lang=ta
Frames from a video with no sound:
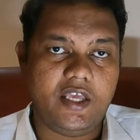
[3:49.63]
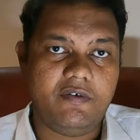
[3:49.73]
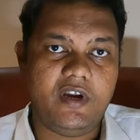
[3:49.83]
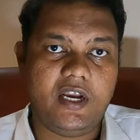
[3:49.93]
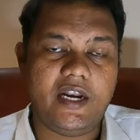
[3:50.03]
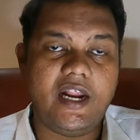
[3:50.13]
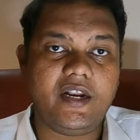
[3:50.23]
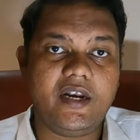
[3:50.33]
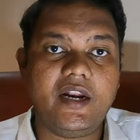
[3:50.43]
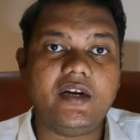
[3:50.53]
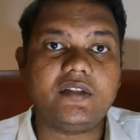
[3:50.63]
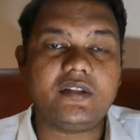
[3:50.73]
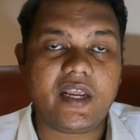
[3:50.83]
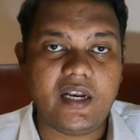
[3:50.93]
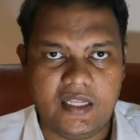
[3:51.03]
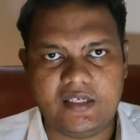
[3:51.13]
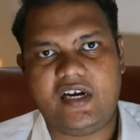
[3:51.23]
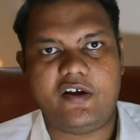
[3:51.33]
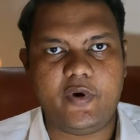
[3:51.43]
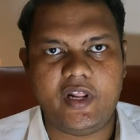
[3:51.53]
இவங்க நைன்டீன் நைன்டி த்ரீல தான்
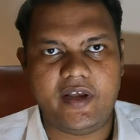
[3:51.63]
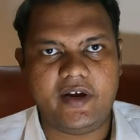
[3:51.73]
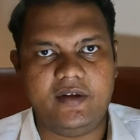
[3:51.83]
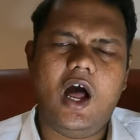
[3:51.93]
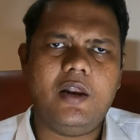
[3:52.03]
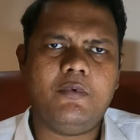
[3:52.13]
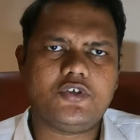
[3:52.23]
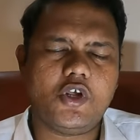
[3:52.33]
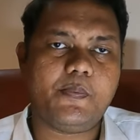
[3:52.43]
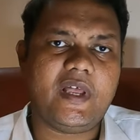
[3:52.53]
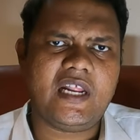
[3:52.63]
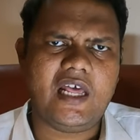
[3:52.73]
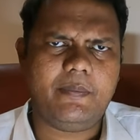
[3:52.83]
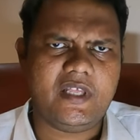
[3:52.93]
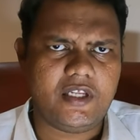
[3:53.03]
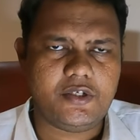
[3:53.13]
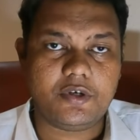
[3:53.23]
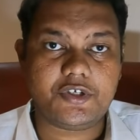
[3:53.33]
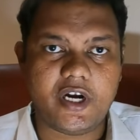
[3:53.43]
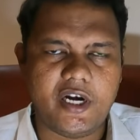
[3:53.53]
ஸ்டார்ட் பண்ணியிருக்காங்க ஆல்மோஸ்ட் ஒரு பதினாலு பதினஞ்சு
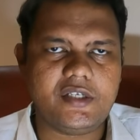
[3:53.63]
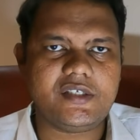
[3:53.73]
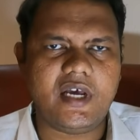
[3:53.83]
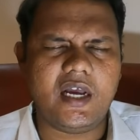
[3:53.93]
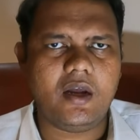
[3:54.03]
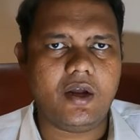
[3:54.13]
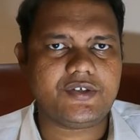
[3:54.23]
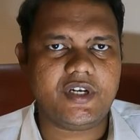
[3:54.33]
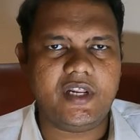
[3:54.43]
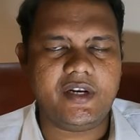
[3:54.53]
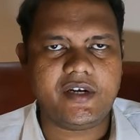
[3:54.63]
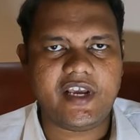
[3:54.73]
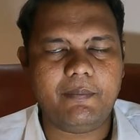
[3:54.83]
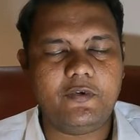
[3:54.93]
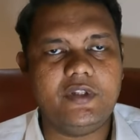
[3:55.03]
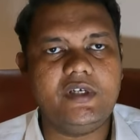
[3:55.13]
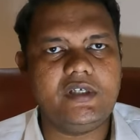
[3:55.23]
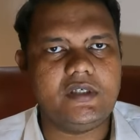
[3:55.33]
வருஷம் கழிச்சு தான் ஆஸ்திரேலியன் என்கேப் வந்து